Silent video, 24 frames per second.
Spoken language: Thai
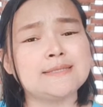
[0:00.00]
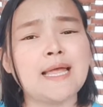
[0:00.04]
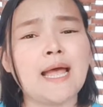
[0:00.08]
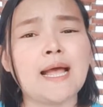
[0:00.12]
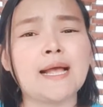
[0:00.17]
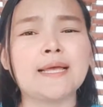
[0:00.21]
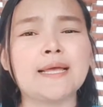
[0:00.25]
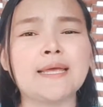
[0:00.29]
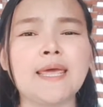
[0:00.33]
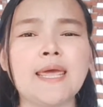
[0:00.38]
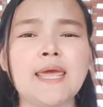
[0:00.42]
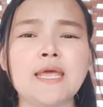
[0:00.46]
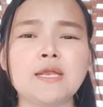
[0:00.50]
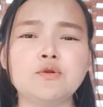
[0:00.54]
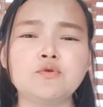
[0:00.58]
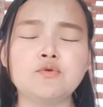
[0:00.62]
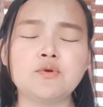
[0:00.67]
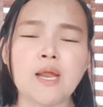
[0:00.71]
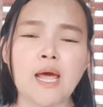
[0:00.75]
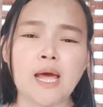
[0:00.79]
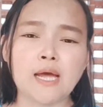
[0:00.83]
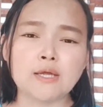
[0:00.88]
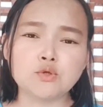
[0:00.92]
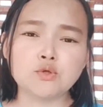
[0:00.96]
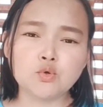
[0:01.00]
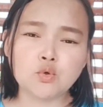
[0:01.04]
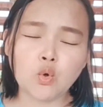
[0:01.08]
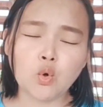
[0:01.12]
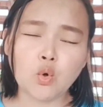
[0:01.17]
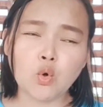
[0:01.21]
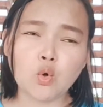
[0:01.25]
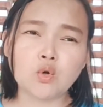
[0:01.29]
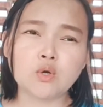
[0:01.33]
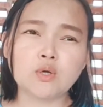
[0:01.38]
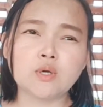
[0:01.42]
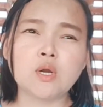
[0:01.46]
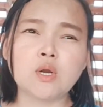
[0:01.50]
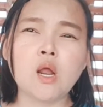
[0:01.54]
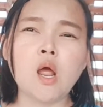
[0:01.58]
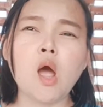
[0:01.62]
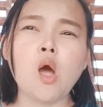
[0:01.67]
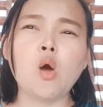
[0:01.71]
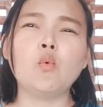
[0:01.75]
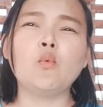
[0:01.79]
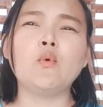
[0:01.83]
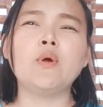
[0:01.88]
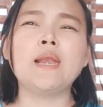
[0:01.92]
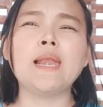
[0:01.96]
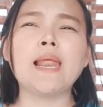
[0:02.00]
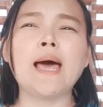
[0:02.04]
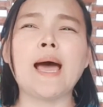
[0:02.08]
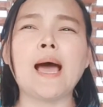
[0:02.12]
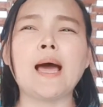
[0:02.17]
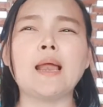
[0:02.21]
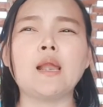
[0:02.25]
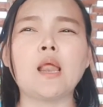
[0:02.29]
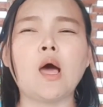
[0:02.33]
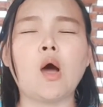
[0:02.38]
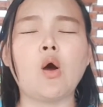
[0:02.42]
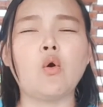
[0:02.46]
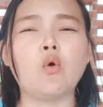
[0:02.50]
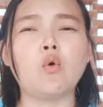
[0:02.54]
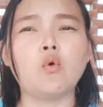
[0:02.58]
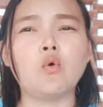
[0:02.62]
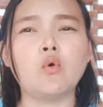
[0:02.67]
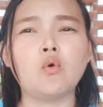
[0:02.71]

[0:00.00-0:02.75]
สังเกตดูนะทุกคนเวลาเรา